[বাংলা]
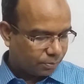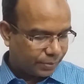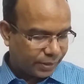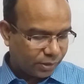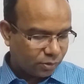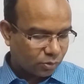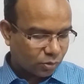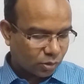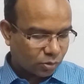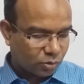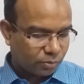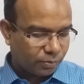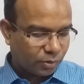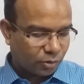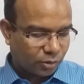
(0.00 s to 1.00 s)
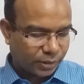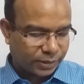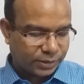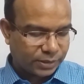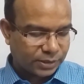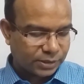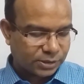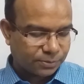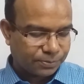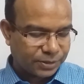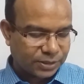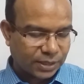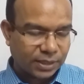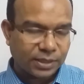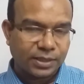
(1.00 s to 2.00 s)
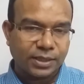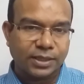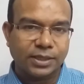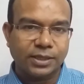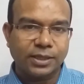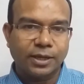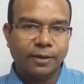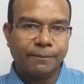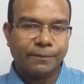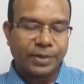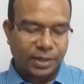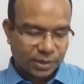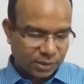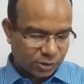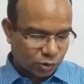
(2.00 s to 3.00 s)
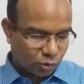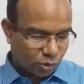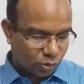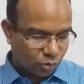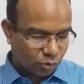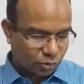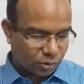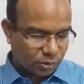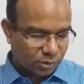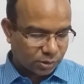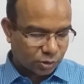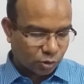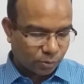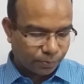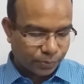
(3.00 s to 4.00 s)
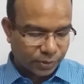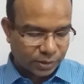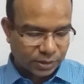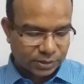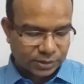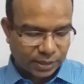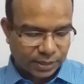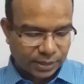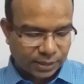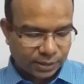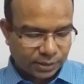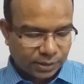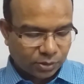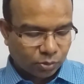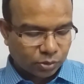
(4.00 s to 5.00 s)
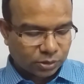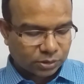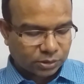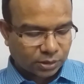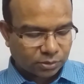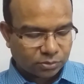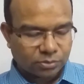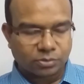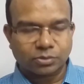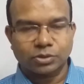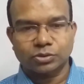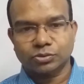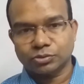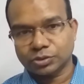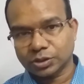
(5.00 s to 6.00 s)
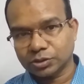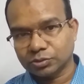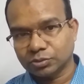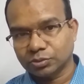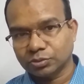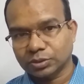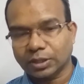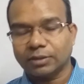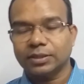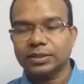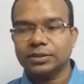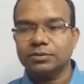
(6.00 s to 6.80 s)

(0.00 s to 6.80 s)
ভিন্ন রকম হয় ঠিক আছে বিশাল এই প্রাণী জগৎ হ্যাঁ, সম্পর্কে জানা অত্যন্ত কষ্টসাধ্য তাহলে কি